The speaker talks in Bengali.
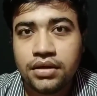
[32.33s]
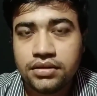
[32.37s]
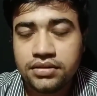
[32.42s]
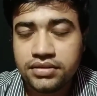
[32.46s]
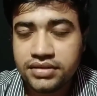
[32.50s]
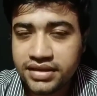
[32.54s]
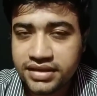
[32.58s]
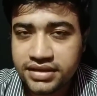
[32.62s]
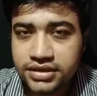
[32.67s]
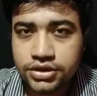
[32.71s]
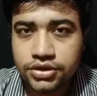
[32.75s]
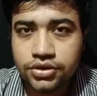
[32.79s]

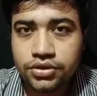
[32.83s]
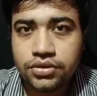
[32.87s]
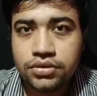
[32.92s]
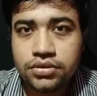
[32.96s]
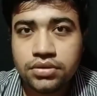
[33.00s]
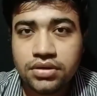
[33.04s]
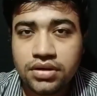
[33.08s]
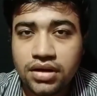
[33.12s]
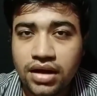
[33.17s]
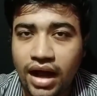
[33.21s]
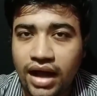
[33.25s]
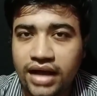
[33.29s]
দ্বিতীয়
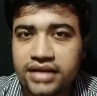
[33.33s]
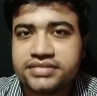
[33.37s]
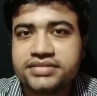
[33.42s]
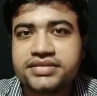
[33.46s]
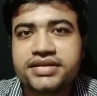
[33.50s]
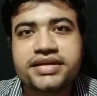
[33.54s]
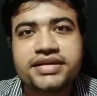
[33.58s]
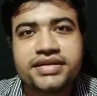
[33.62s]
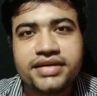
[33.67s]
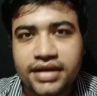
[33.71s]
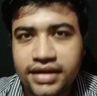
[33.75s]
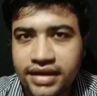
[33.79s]

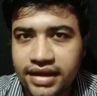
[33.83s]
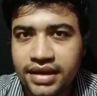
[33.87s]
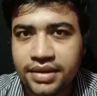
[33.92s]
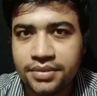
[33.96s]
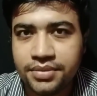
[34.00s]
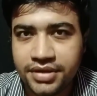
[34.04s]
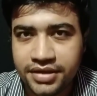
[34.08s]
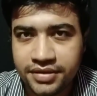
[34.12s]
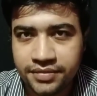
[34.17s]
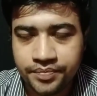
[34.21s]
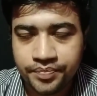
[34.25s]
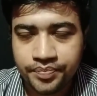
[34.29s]
কাস্টিংটা
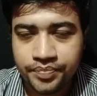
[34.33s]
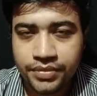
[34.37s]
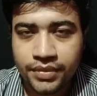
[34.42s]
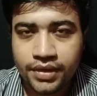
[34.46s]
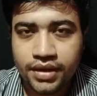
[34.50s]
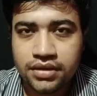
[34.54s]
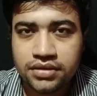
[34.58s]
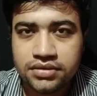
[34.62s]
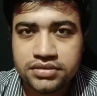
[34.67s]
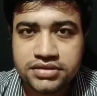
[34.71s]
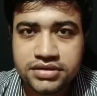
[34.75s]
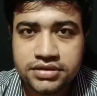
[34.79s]
হেভি
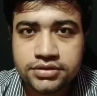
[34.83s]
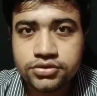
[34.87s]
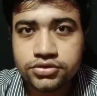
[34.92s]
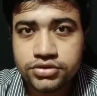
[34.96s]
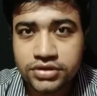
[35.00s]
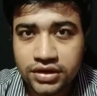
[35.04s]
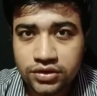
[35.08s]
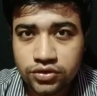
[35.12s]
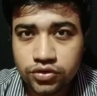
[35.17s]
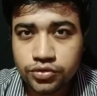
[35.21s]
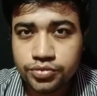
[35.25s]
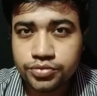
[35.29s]
জিজু
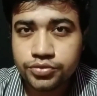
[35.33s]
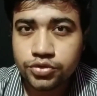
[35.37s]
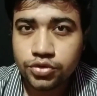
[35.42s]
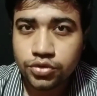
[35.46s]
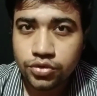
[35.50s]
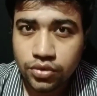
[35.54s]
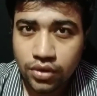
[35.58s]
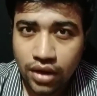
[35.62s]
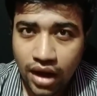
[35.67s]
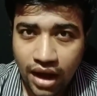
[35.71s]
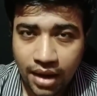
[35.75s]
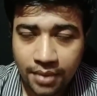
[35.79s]
সেনগুপ্ত
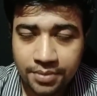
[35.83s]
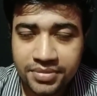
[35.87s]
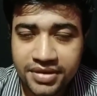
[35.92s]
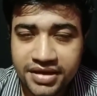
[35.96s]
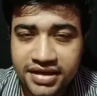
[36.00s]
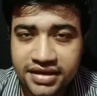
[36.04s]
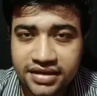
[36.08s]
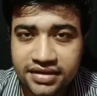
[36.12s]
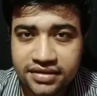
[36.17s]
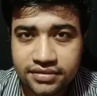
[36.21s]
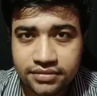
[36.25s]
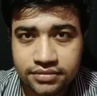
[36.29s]

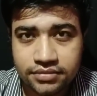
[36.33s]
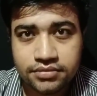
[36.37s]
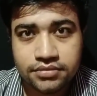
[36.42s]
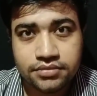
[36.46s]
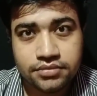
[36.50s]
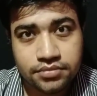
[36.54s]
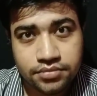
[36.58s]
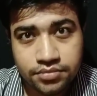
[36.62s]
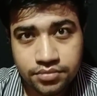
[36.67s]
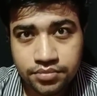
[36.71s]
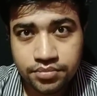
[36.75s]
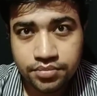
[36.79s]
আবির
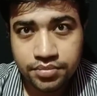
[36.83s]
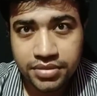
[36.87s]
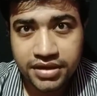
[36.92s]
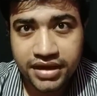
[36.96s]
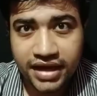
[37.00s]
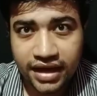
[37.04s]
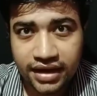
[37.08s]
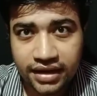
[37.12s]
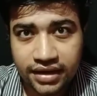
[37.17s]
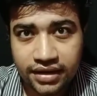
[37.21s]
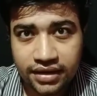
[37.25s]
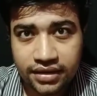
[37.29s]

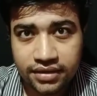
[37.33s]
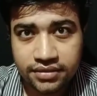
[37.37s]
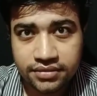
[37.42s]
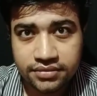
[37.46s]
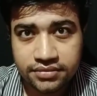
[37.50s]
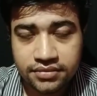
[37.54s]
প্রিয়াঙ্কা